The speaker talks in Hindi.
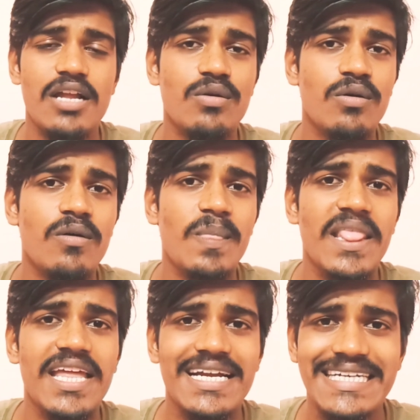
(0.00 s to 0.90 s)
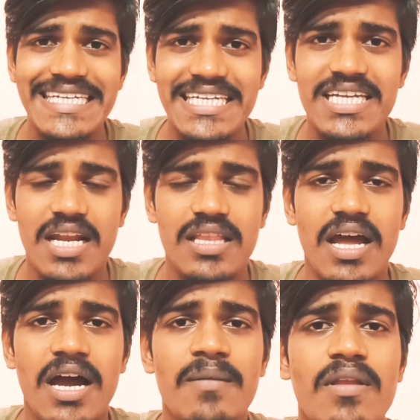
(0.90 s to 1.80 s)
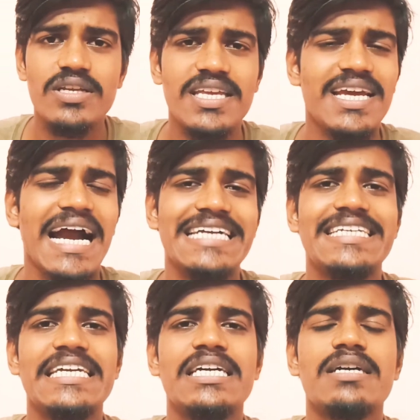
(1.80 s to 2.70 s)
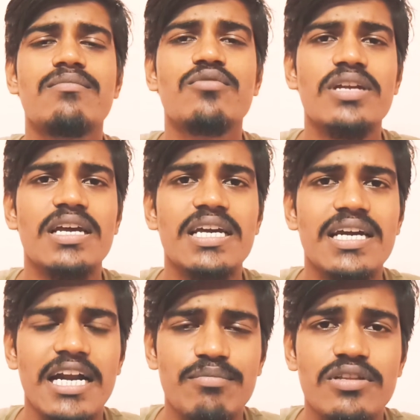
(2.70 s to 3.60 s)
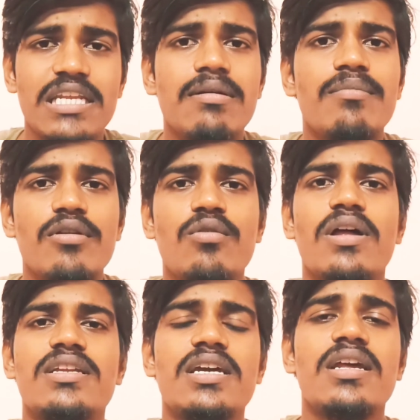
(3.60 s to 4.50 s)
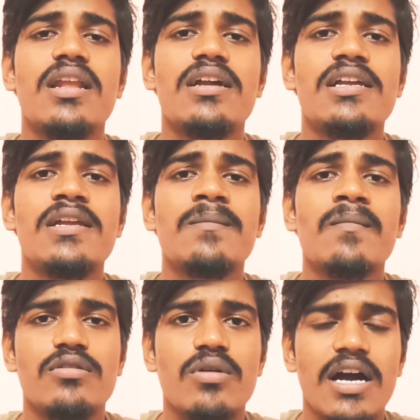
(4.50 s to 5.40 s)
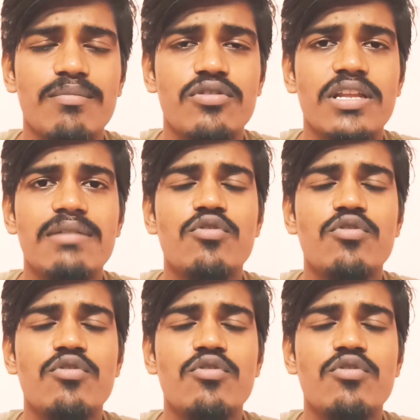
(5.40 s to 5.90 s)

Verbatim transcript: का जो एक टीचर था उसकी कास्टिंग मुझे कठपुतली में बिल्कुल अच्छी नहीं लगी जो कठपुतली